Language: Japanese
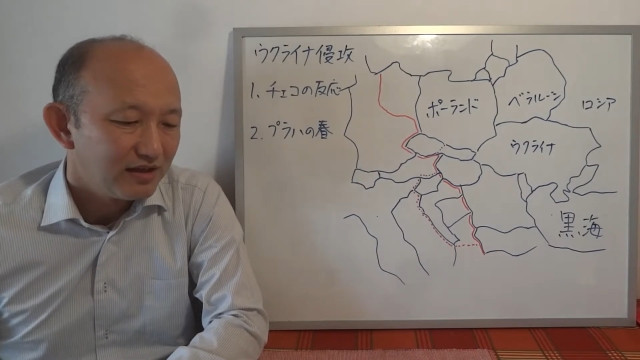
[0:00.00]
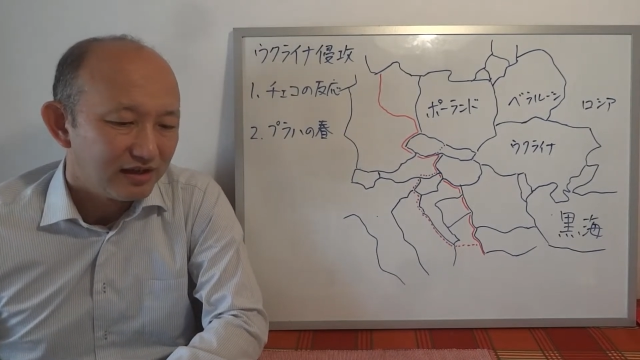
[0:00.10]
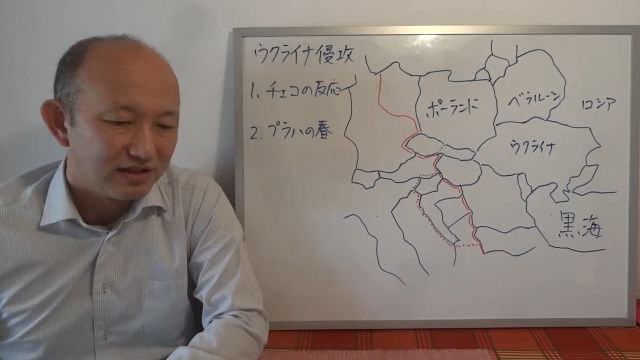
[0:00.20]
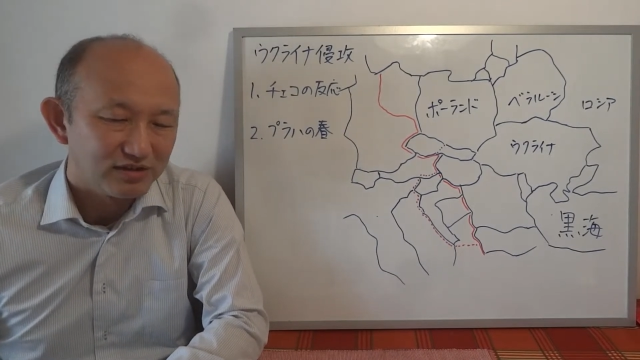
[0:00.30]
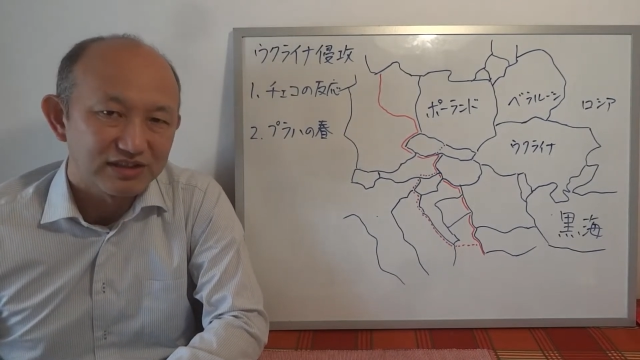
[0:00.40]

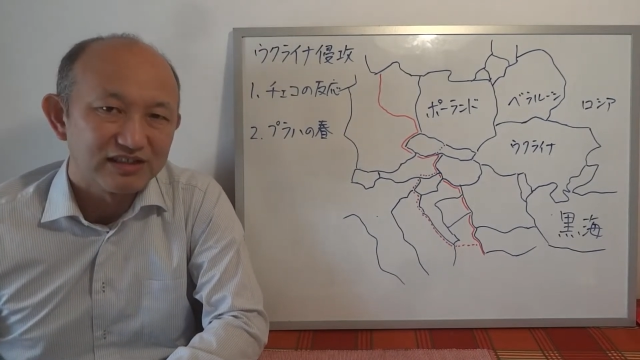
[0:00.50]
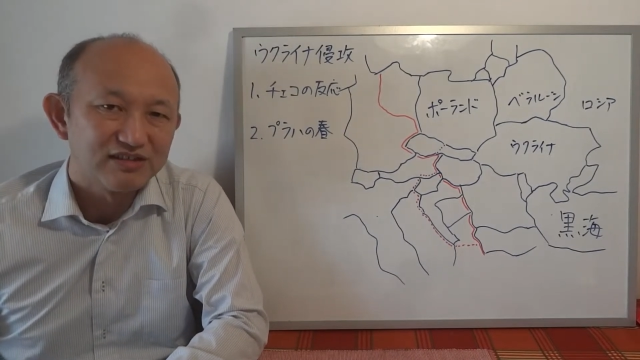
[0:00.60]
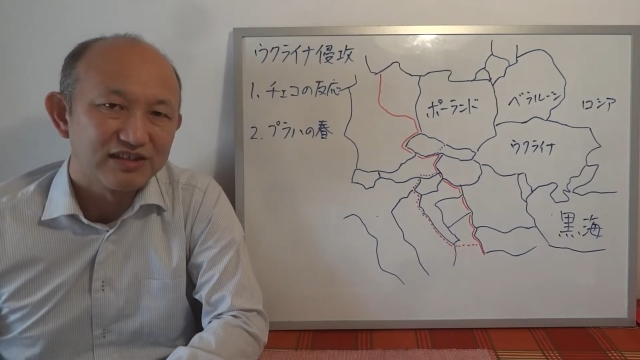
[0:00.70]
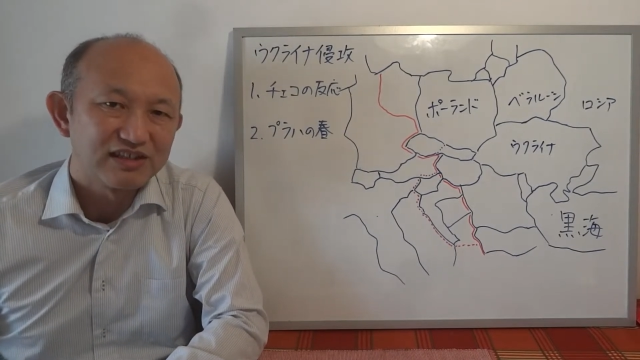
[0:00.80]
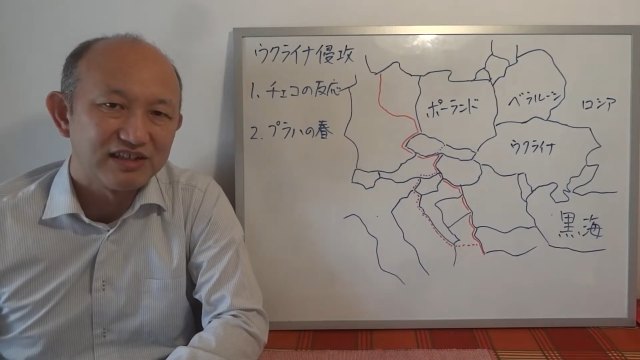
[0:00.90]
えっ、ー、と、
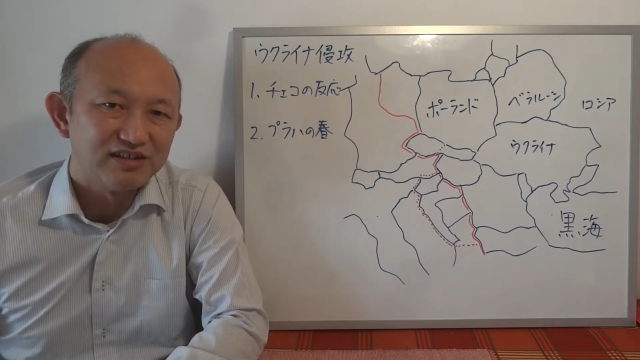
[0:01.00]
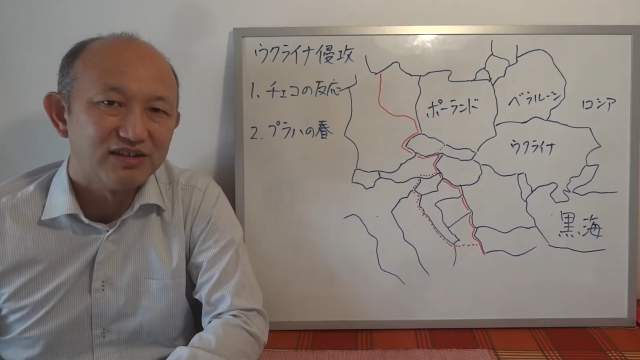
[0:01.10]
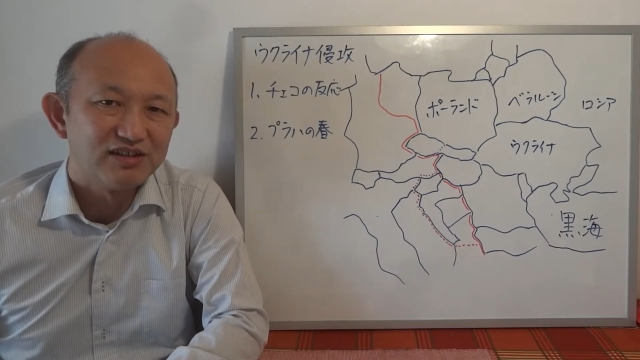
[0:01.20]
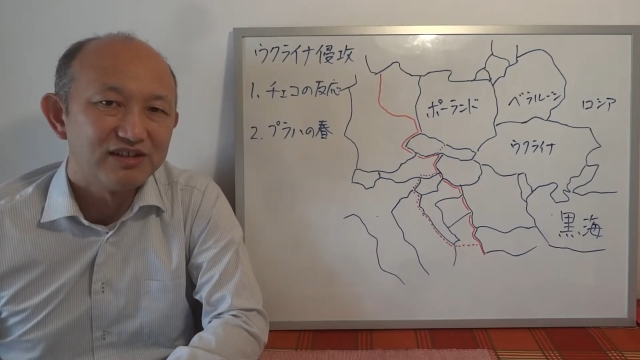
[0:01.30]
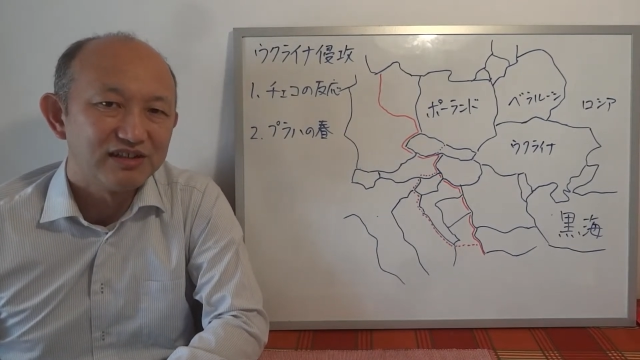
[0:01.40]
サイトですけれ
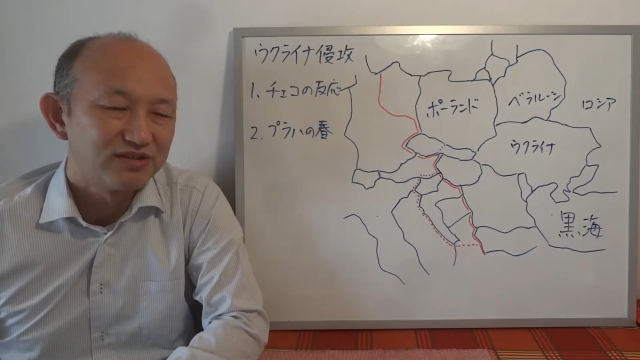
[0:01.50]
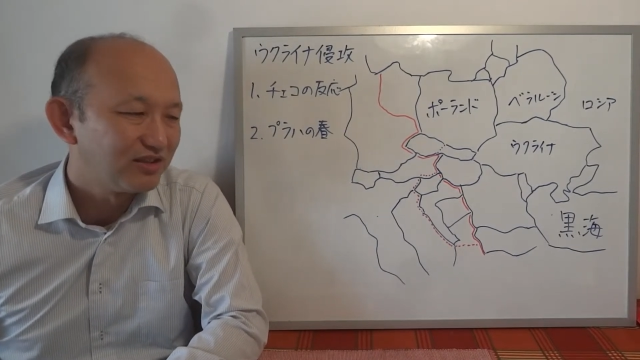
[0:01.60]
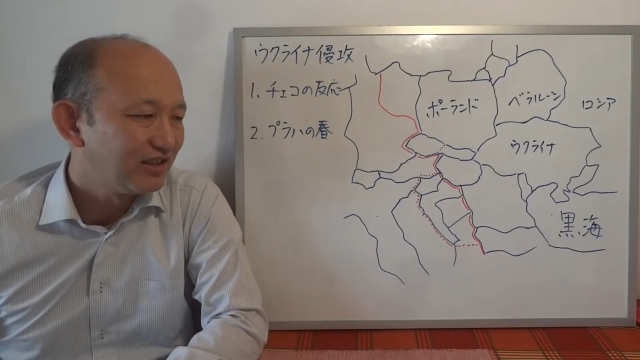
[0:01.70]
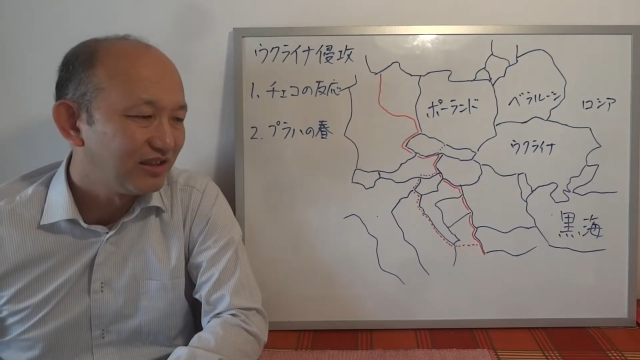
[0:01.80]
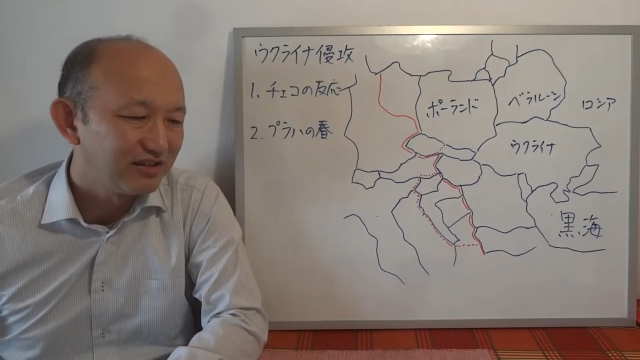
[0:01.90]
ど、で、そ
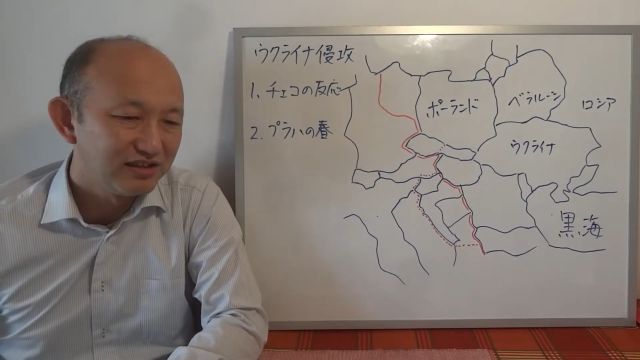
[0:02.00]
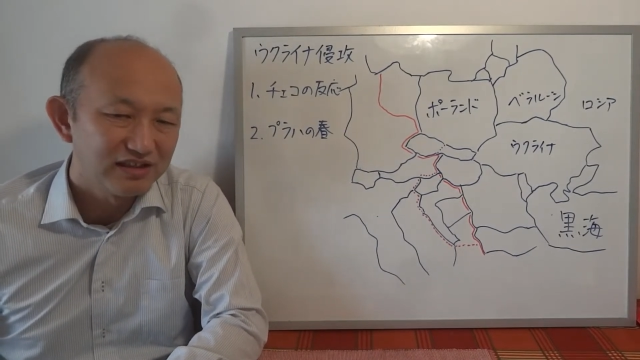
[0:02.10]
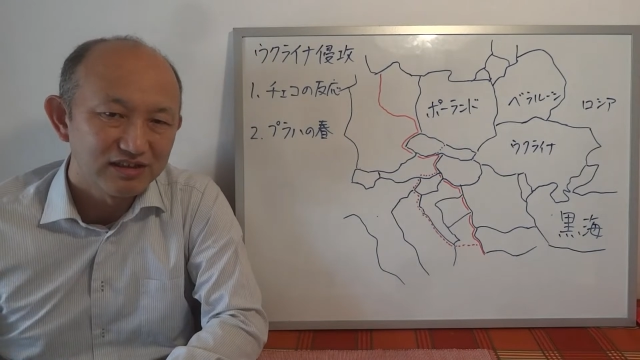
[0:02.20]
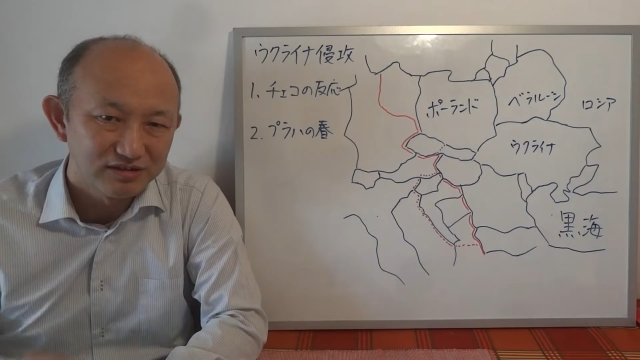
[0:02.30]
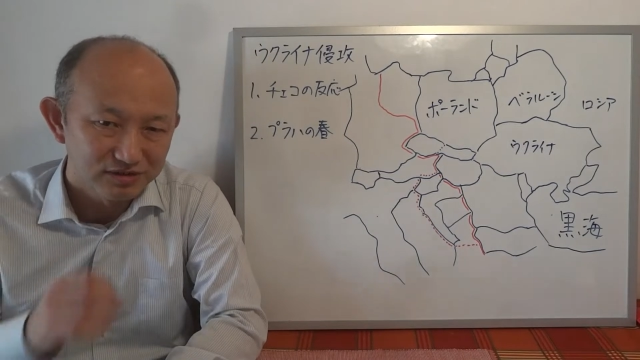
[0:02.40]
こで
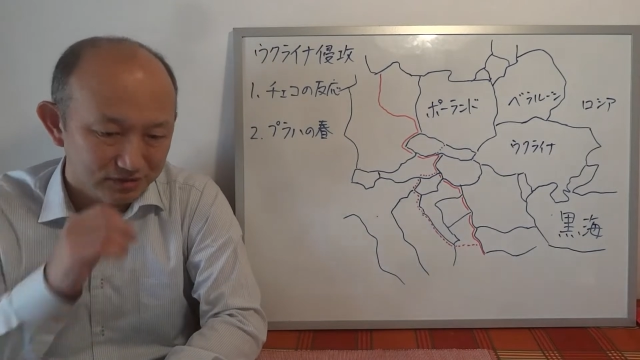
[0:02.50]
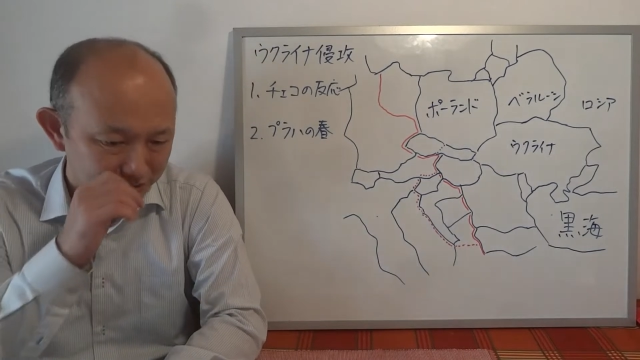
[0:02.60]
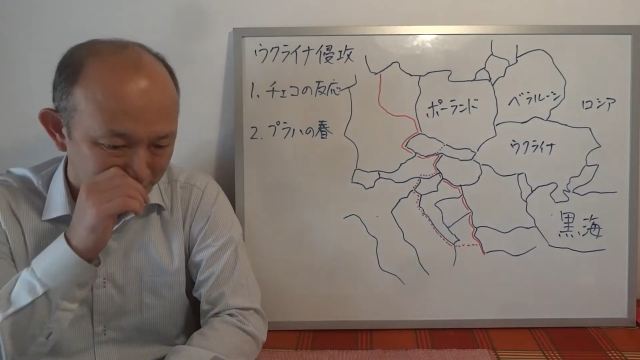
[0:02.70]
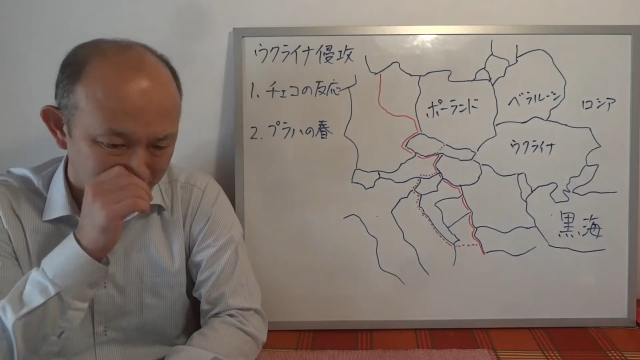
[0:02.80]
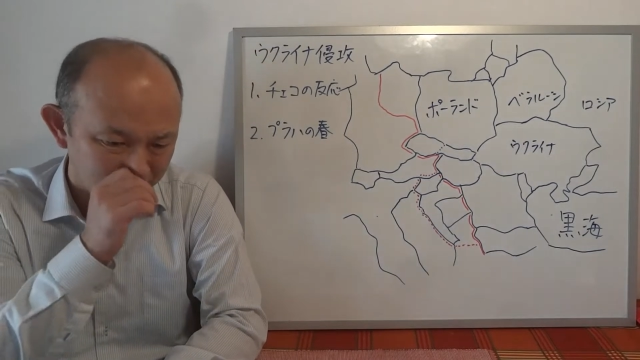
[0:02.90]
出てる
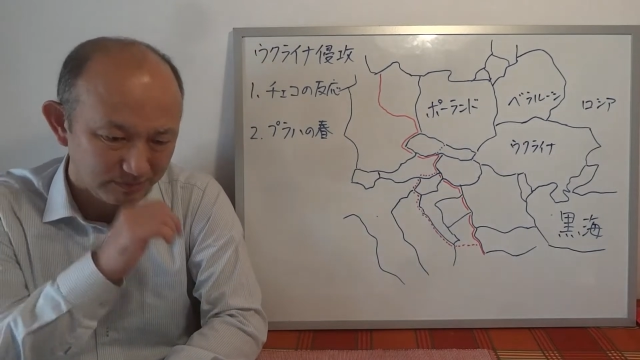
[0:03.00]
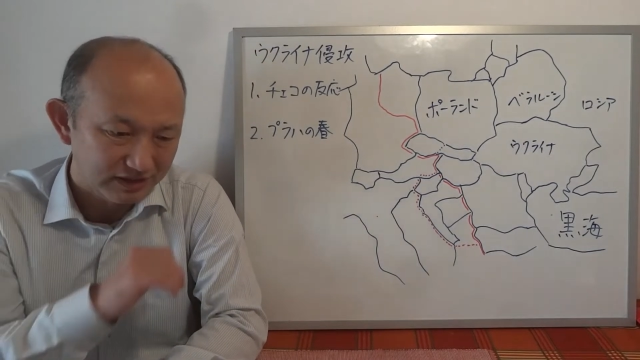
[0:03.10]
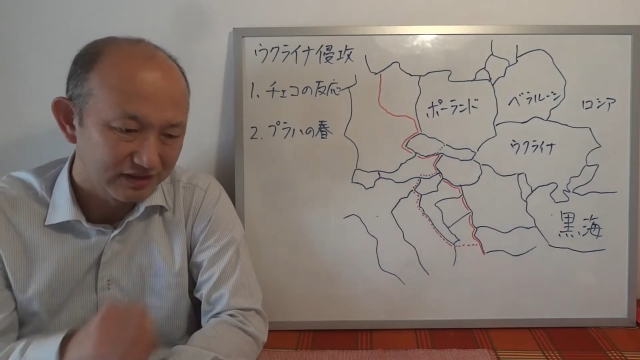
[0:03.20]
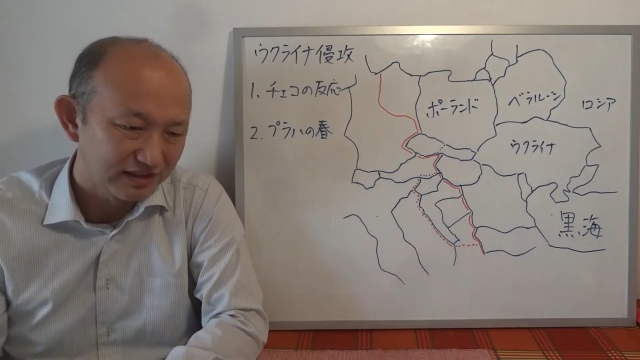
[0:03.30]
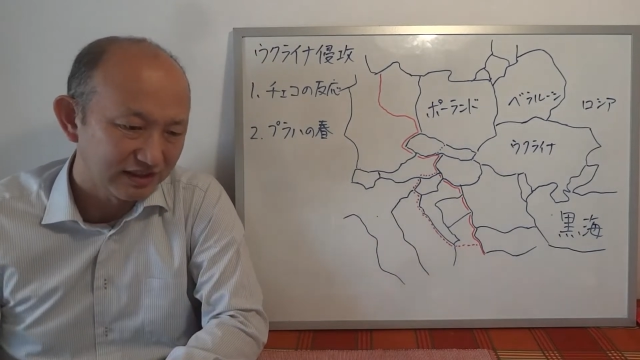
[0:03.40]
ニュースを見
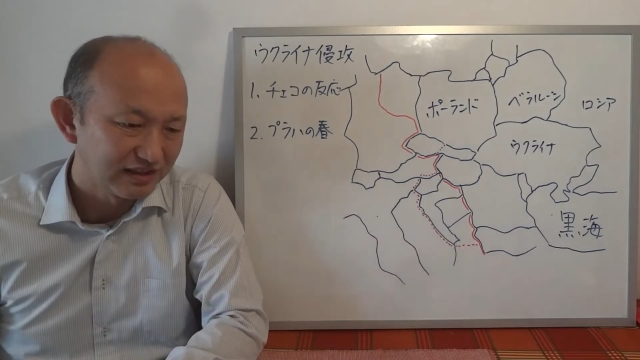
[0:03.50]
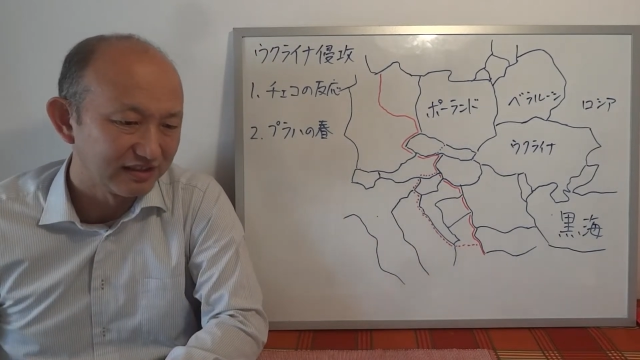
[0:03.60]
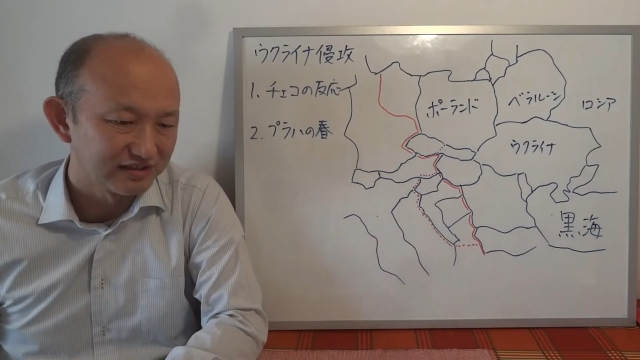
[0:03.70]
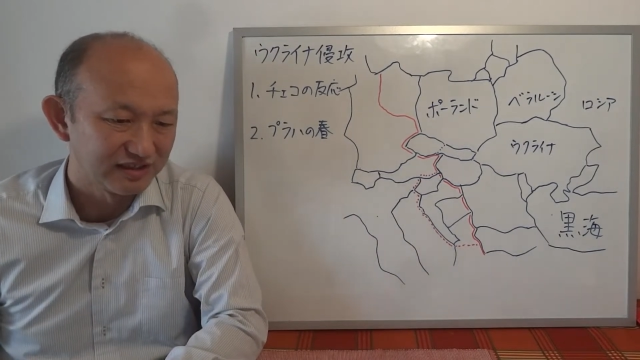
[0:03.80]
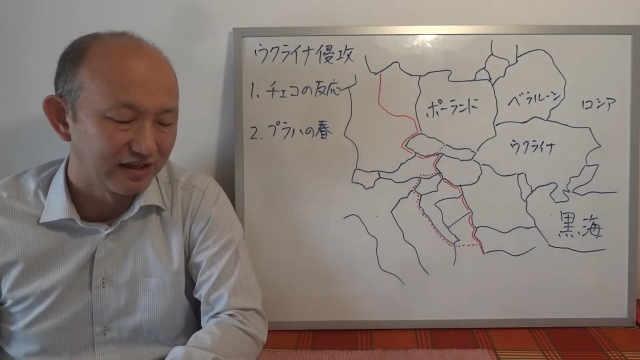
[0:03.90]
てるだけな
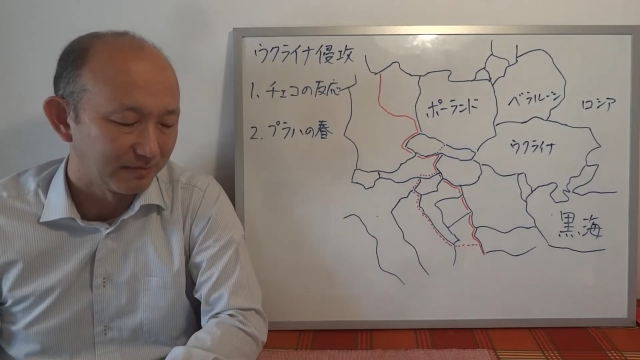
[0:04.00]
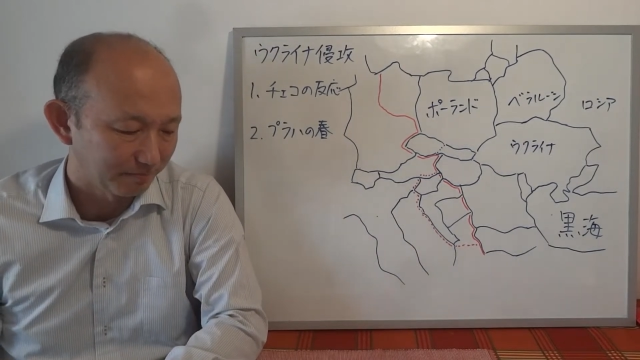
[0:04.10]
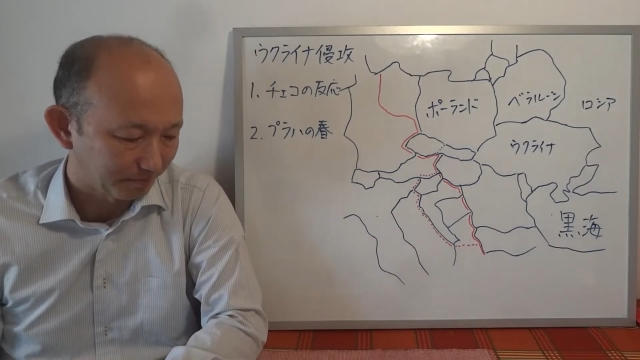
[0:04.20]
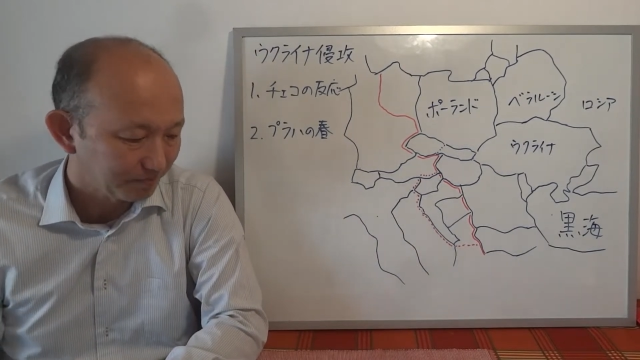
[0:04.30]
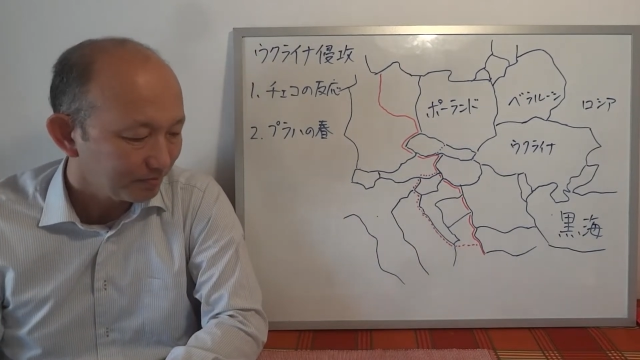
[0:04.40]
んですが、